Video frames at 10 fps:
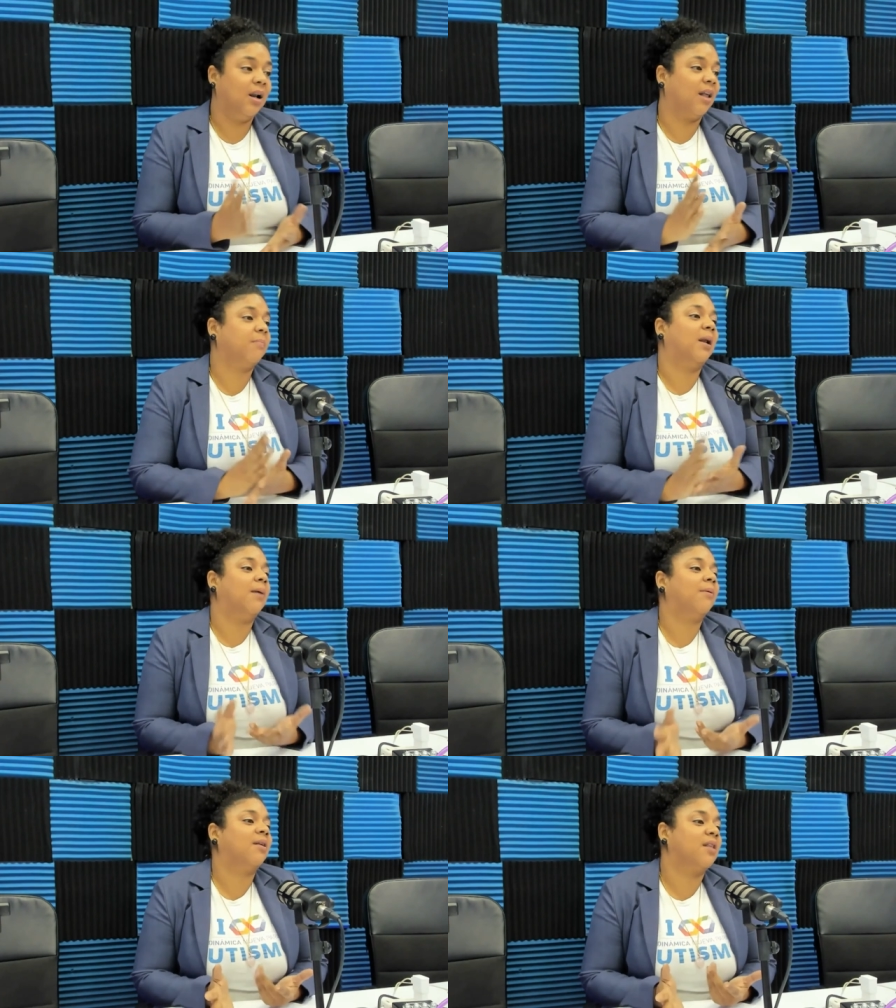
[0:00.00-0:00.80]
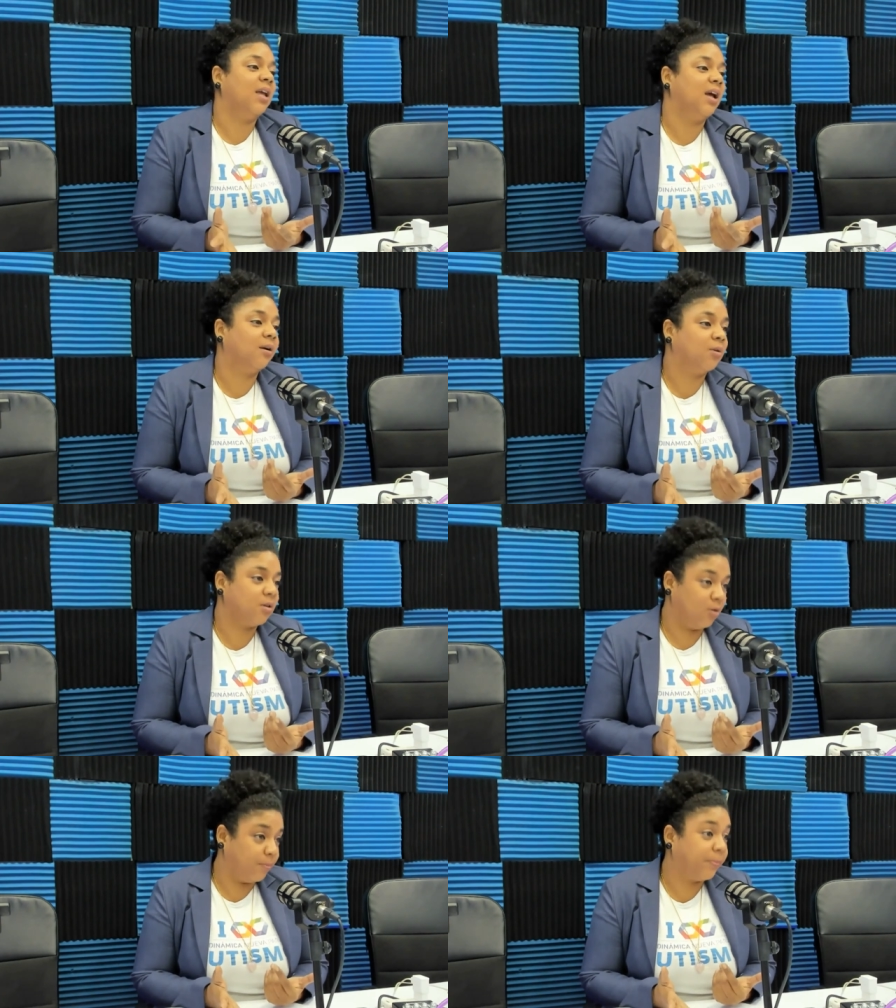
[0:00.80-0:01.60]
las palabras guían
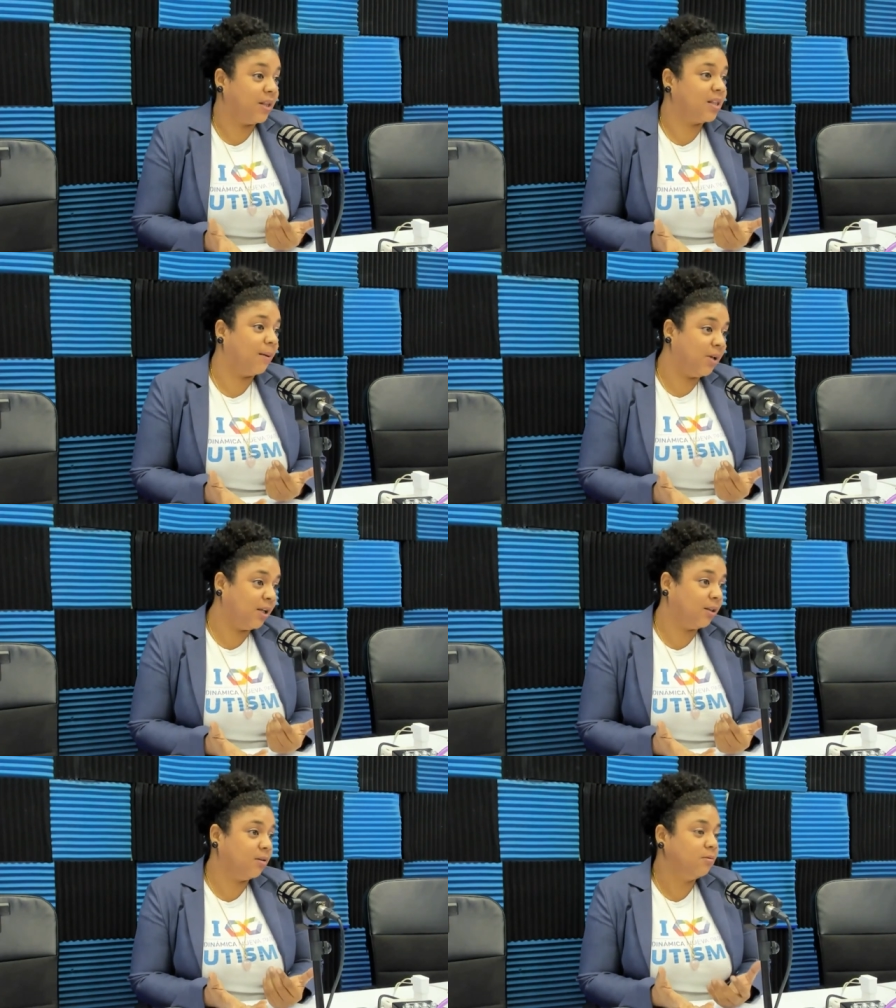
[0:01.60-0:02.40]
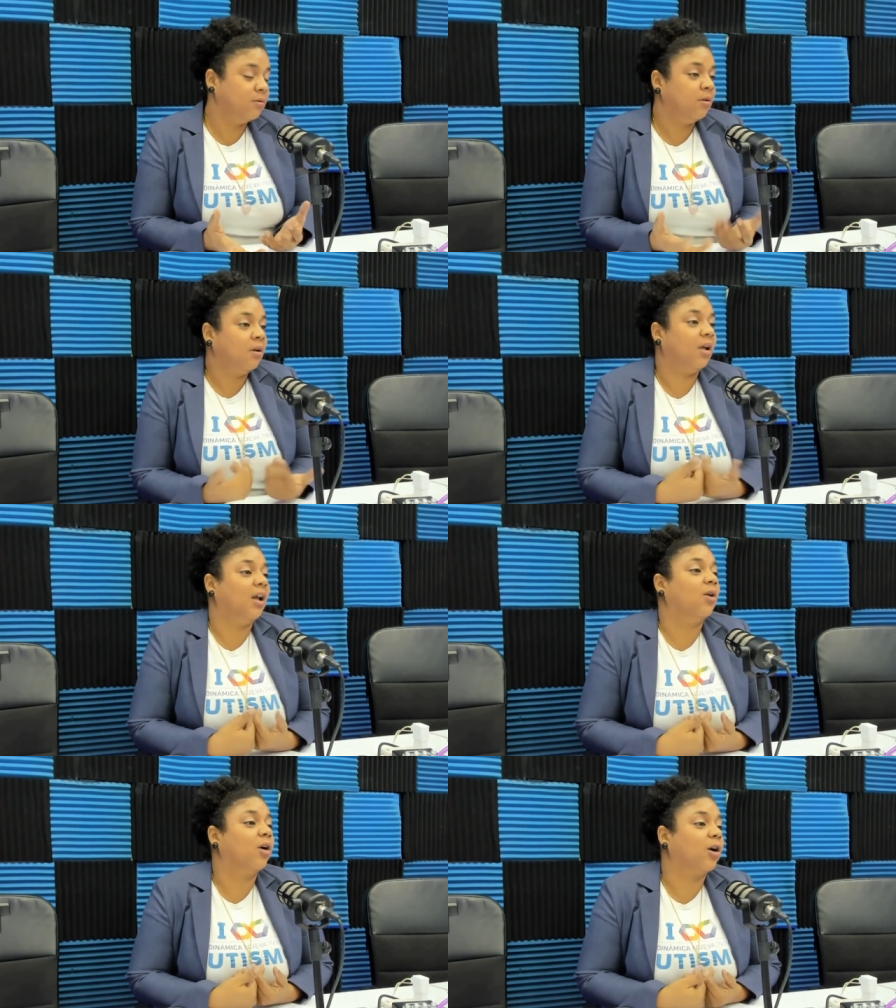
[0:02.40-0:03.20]
nuestros pensamientos
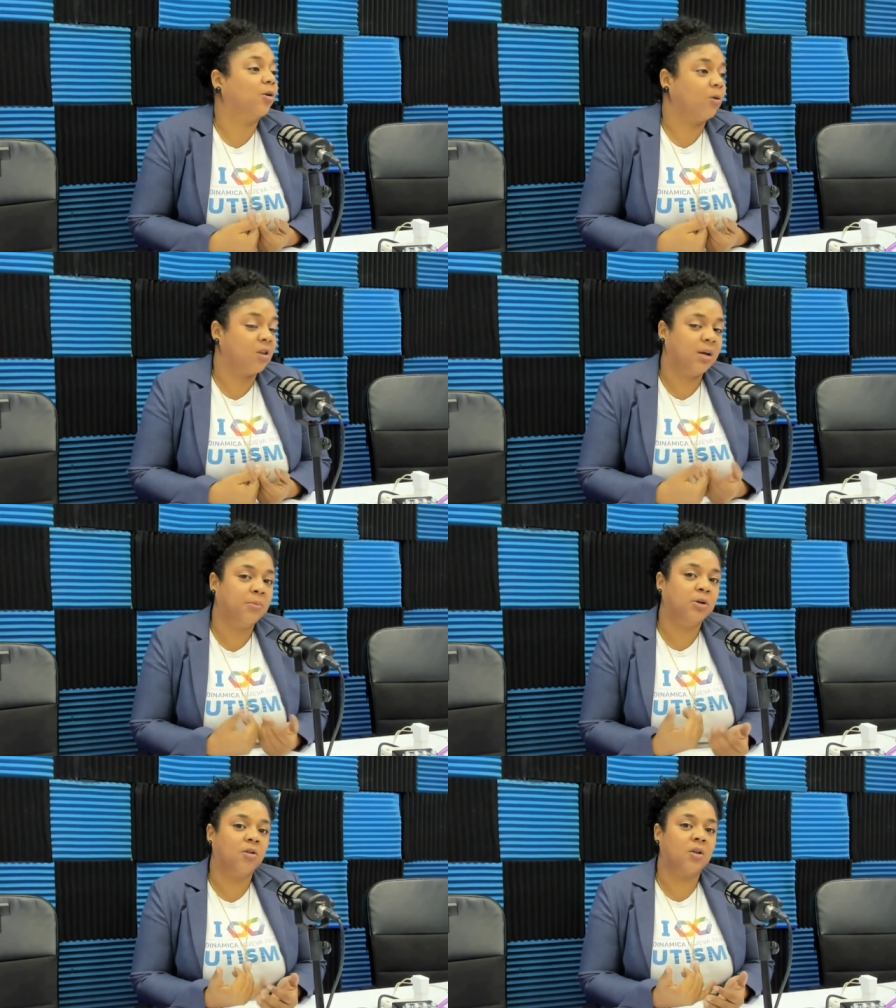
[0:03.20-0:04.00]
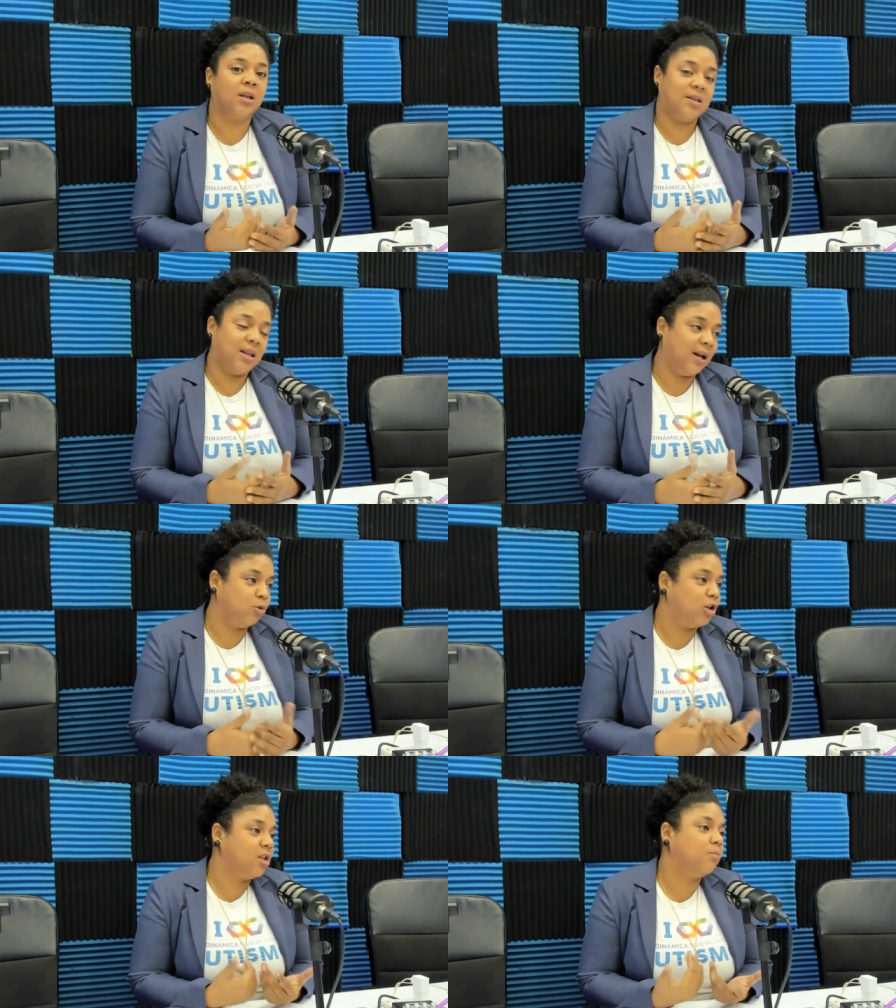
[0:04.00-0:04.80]
y lo que conocemos, entonces el
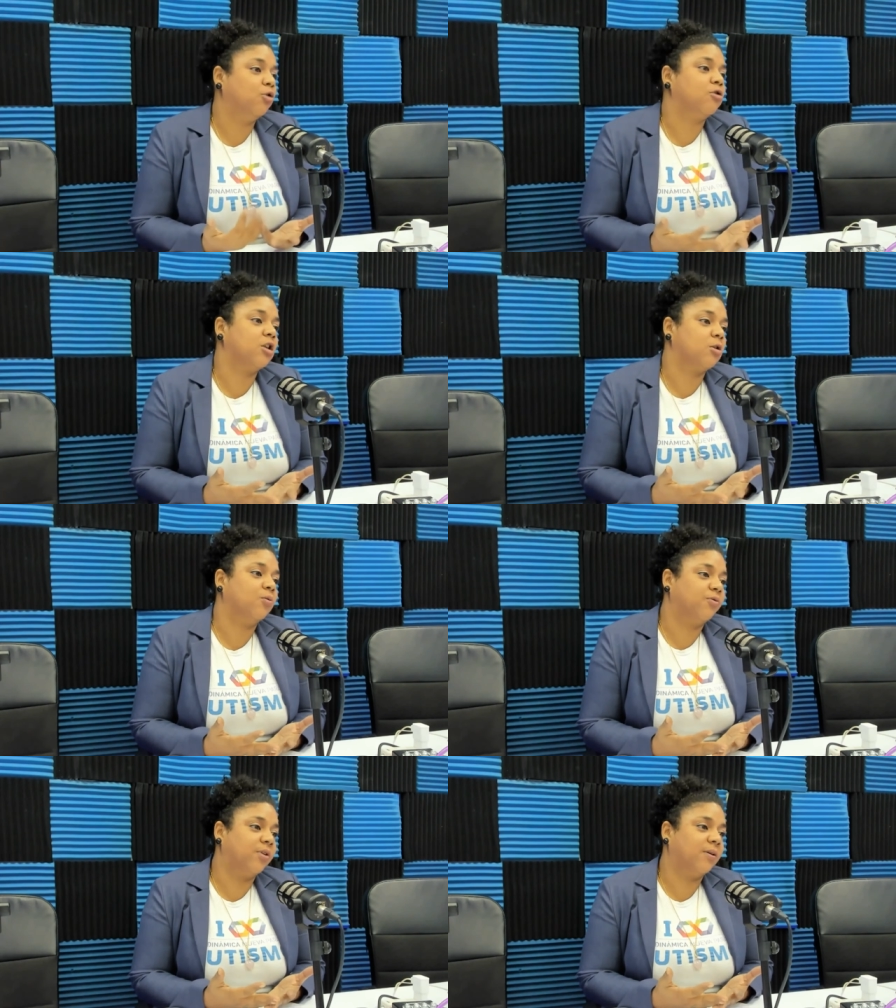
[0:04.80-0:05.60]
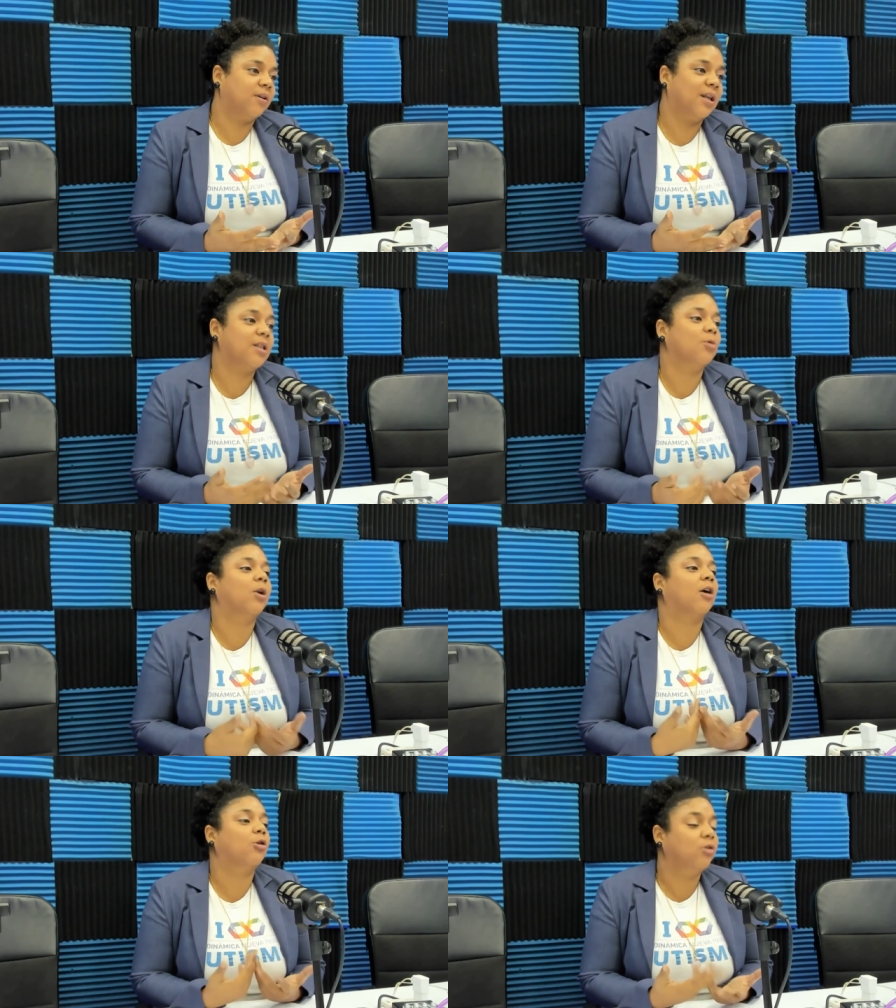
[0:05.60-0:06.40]
autismo no se sufre, es
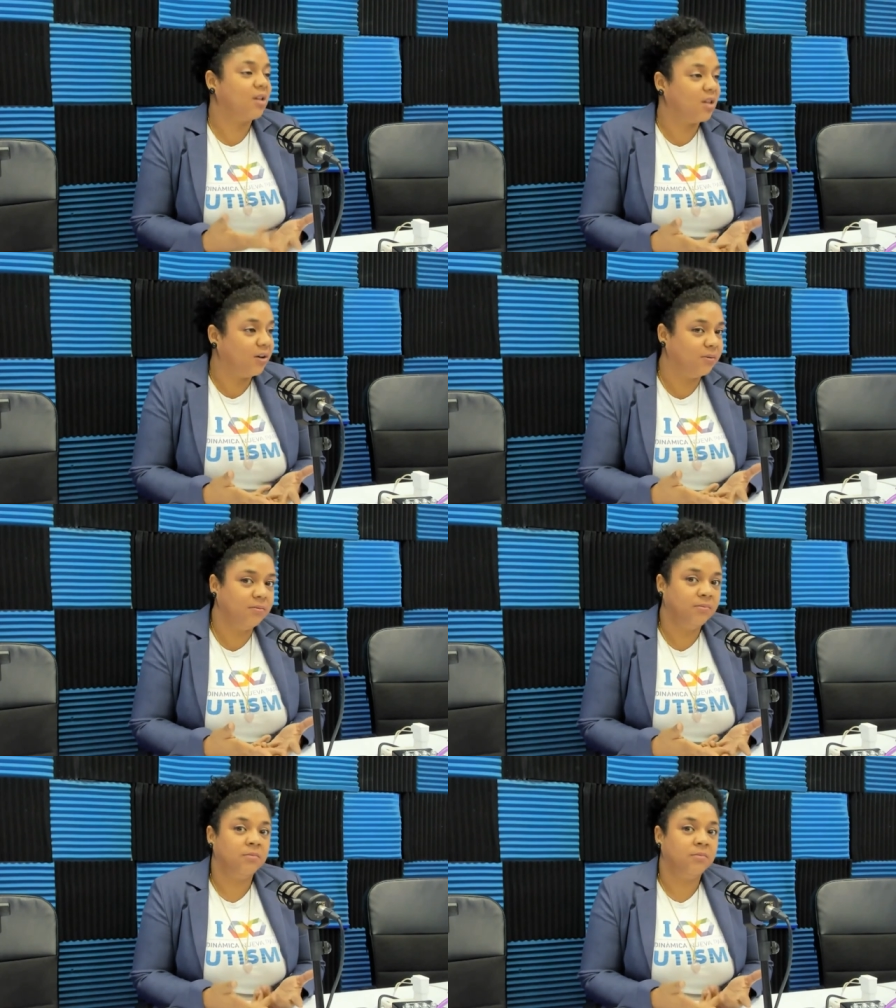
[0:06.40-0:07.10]
una condición